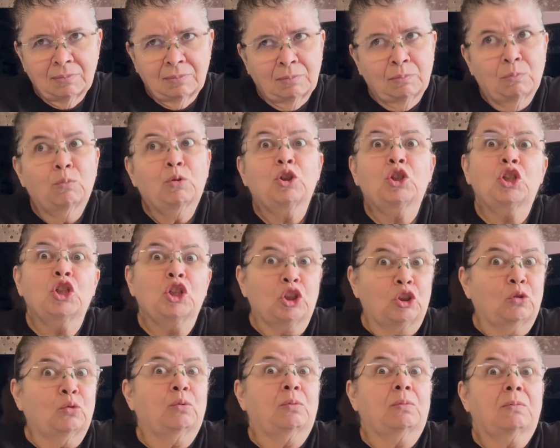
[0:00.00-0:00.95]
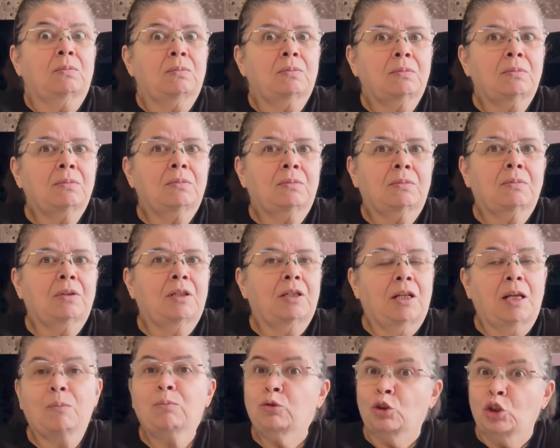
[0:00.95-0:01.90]
Bonito.
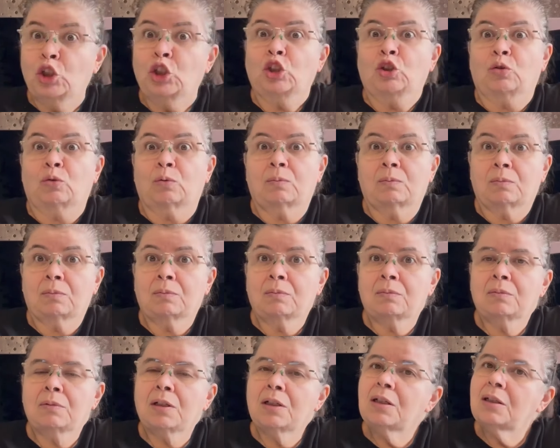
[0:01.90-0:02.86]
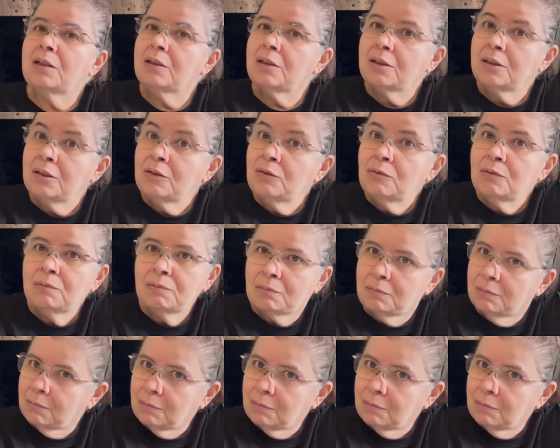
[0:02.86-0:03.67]
Ele é bonito. Lindo.